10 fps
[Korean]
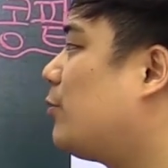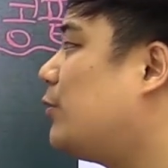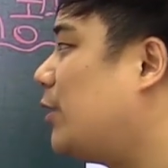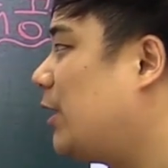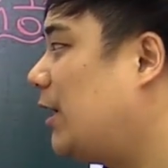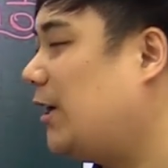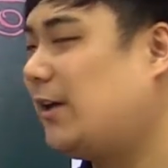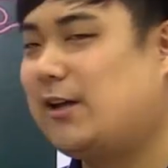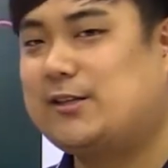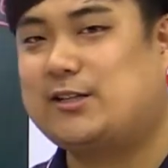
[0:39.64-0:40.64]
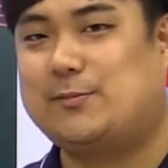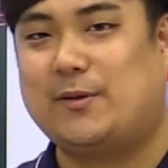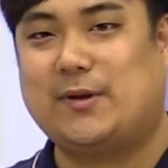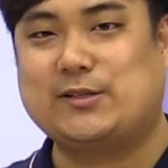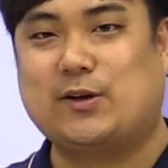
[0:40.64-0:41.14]
여러분들에게
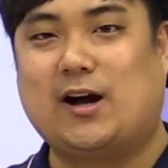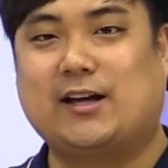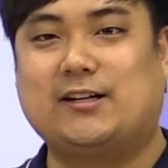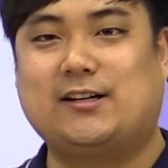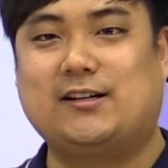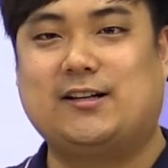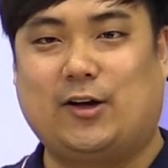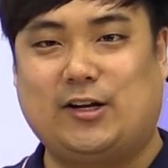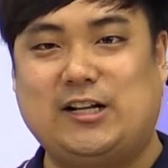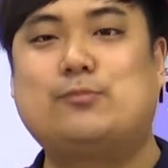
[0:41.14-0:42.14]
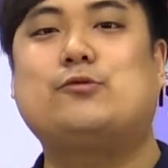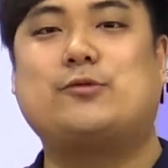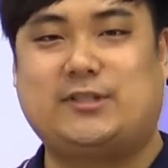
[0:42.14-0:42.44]
칠판 판서 강의를 어, 일부